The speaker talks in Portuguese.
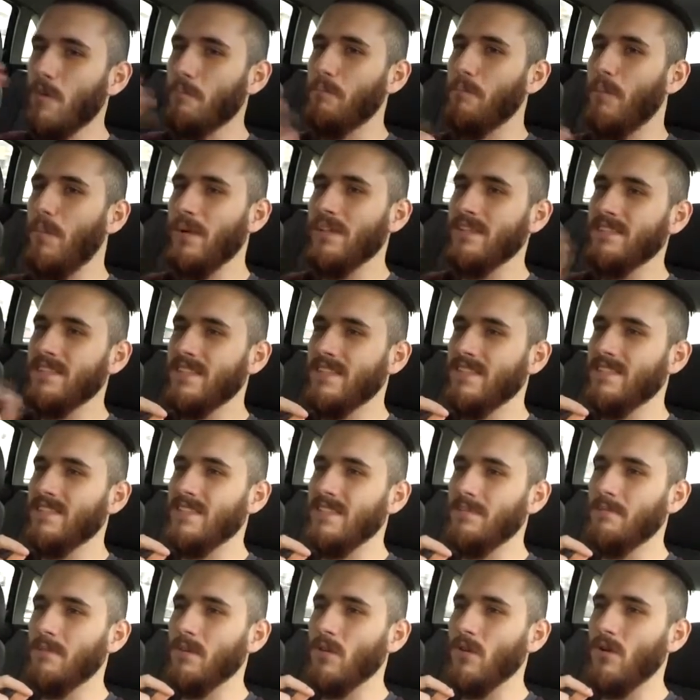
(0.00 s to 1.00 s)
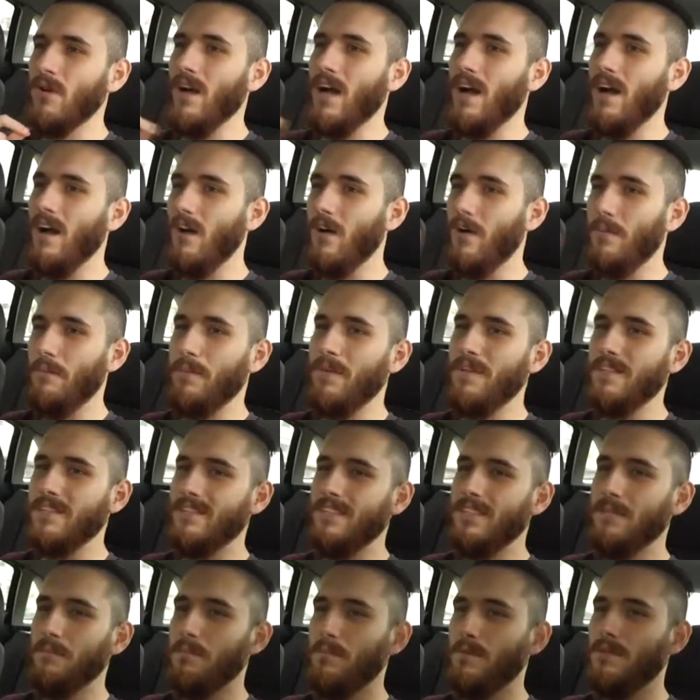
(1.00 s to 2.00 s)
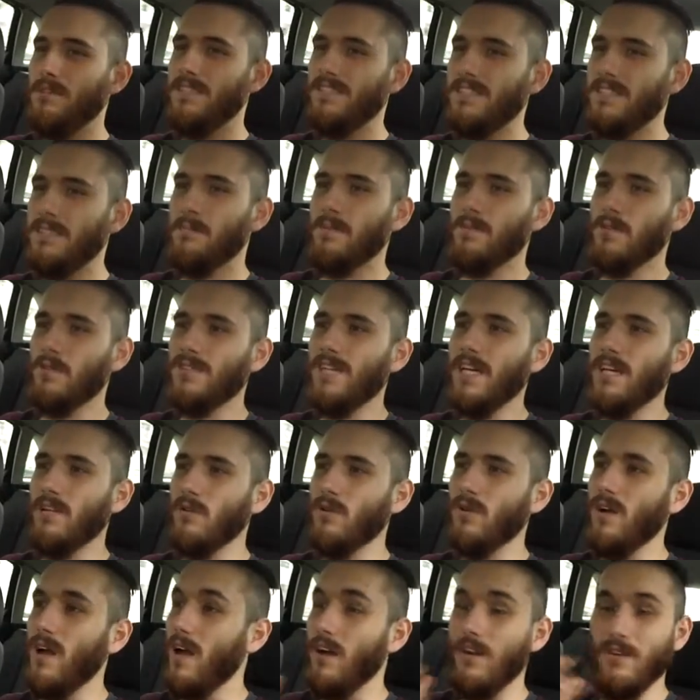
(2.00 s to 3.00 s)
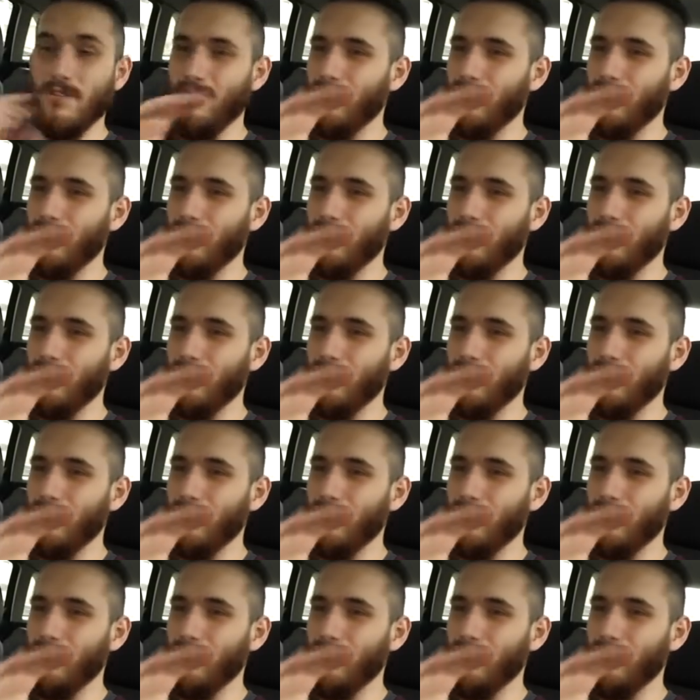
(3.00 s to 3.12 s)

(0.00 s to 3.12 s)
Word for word: põe-se em cima do carro, põe-se tipo em cima do teto do carro,